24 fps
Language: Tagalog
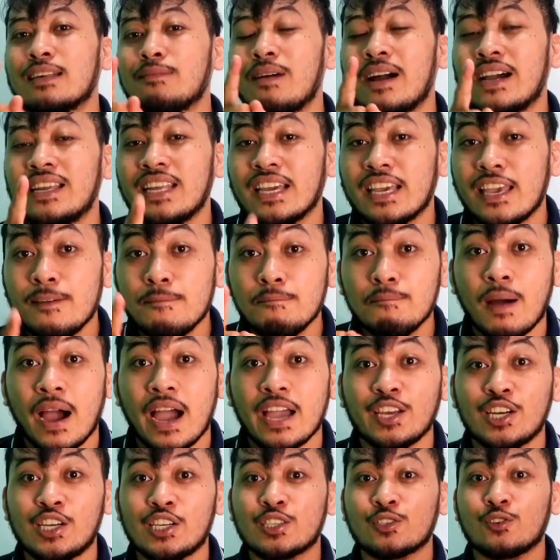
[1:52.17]
sa mga naging
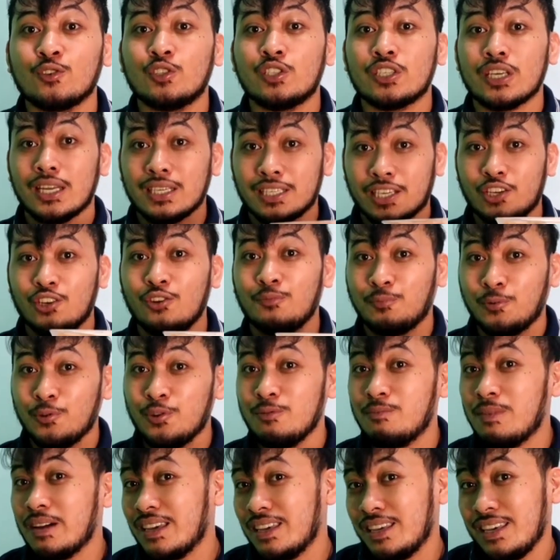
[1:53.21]
buyers ko dyan, kayo po
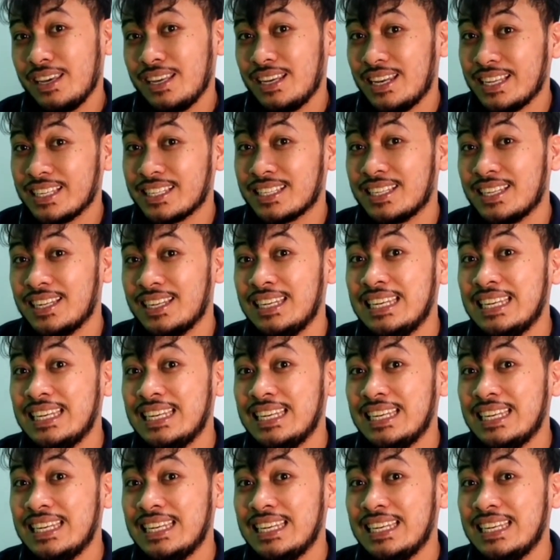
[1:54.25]
yung magiging less,